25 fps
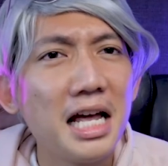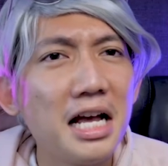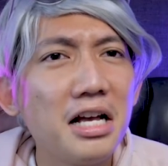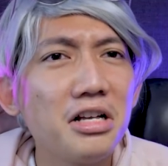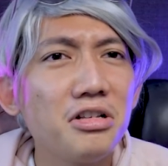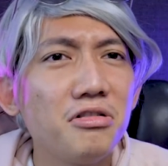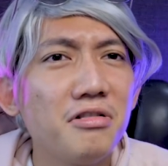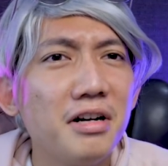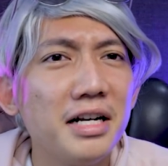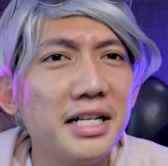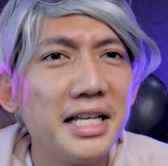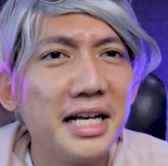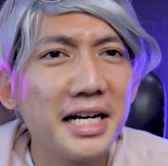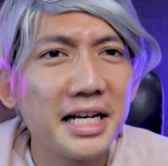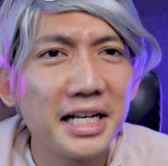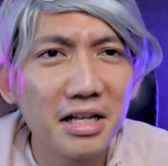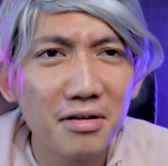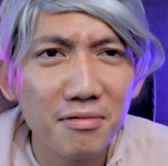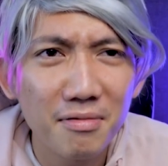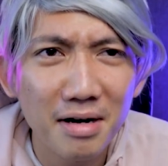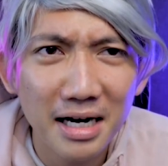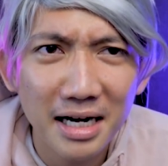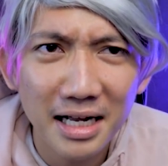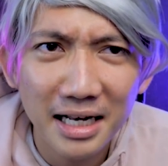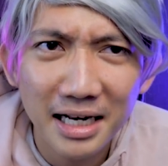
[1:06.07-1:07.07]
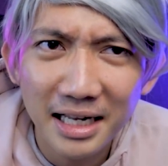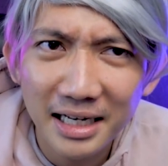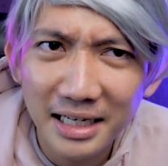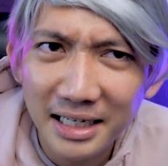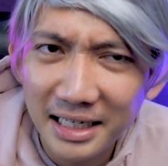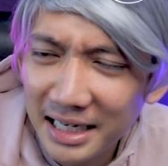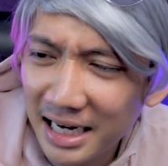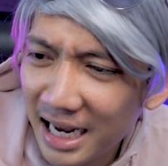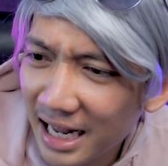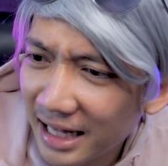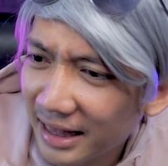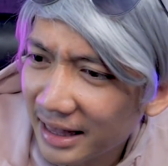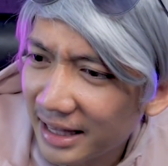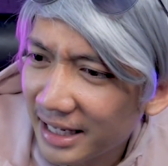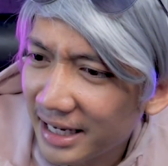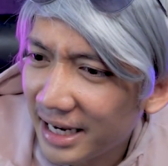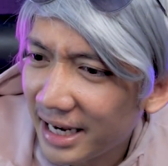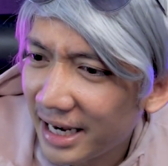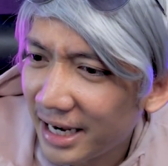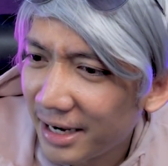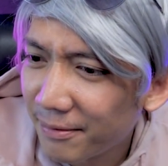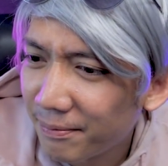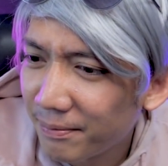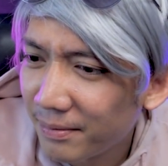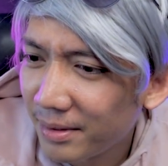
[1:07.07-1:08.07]
langsung aja kita bakalan lihat
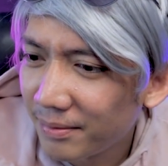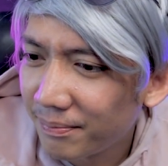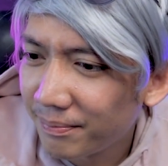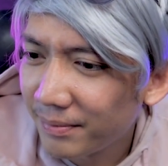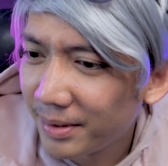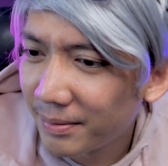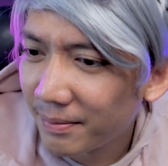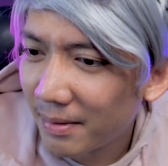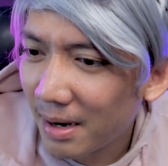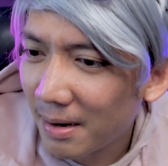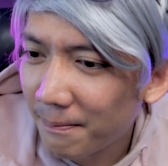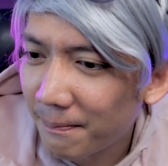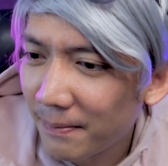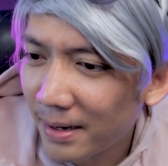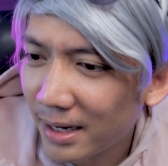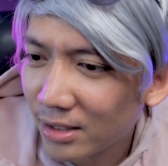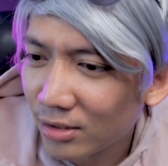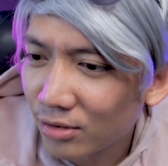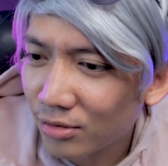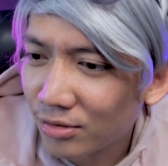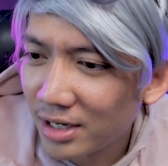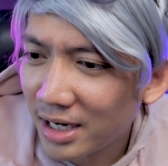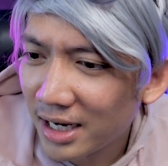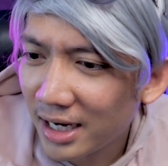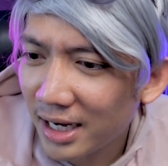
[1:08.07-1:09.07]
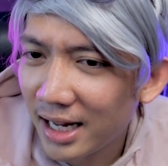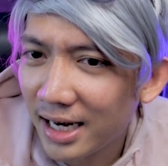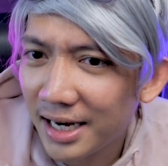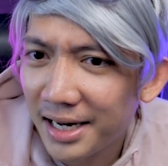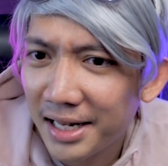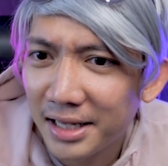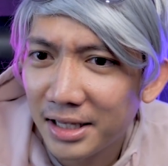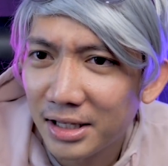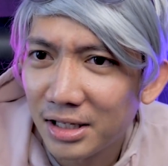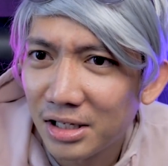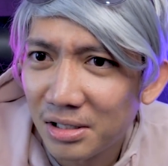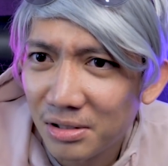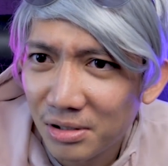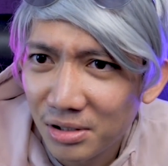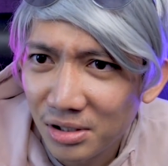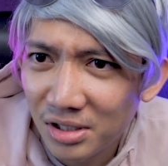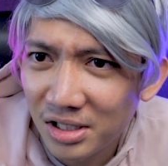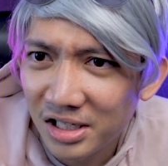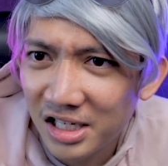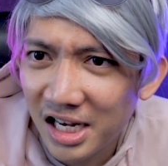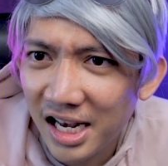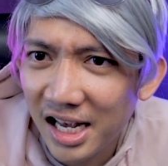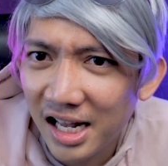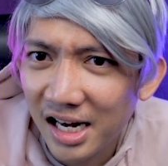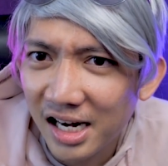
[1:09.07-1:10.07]
ya meme-meme apa yang sudah kalian
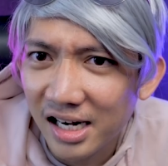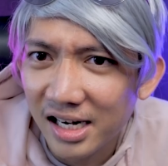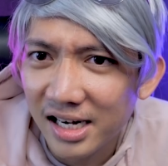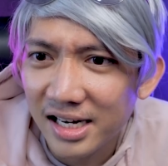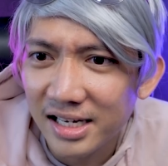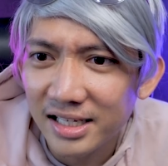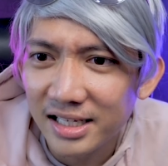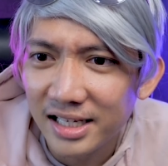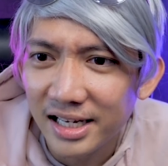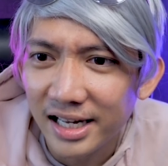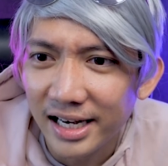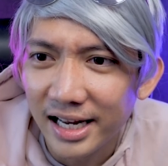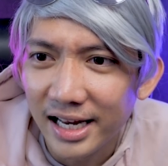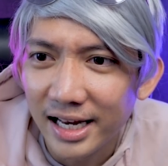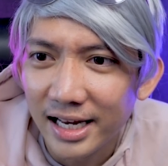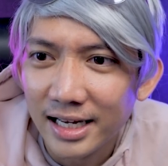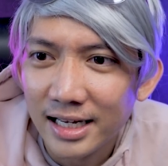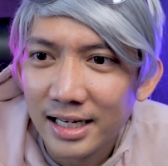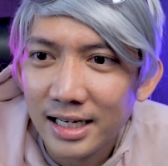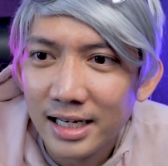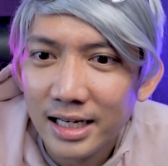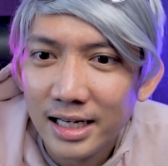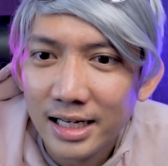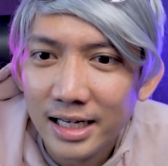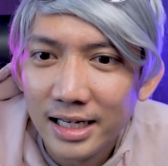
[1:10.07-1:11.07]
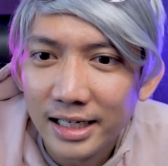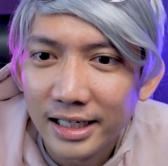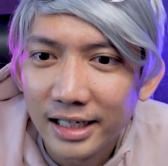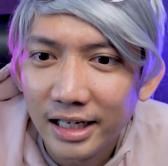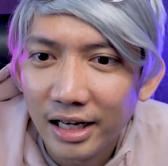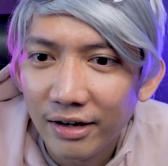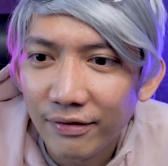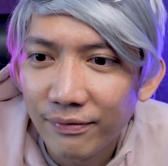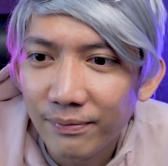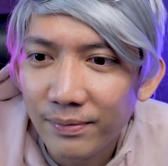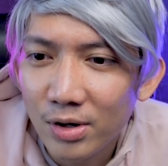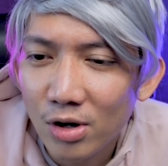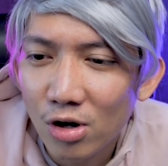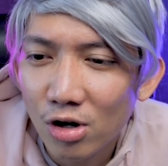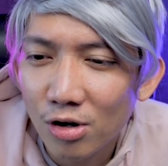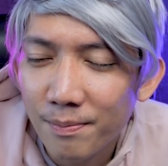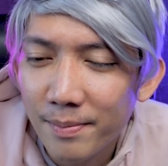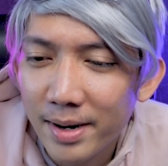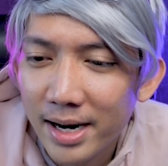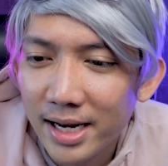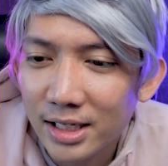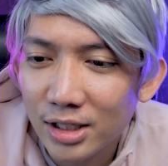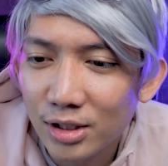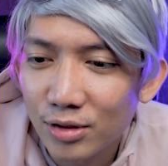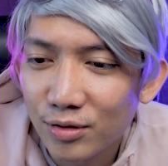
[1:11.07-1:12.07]
share di sini. Give me your
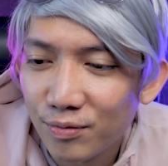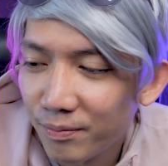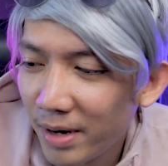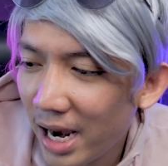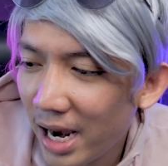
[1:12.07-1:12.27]
best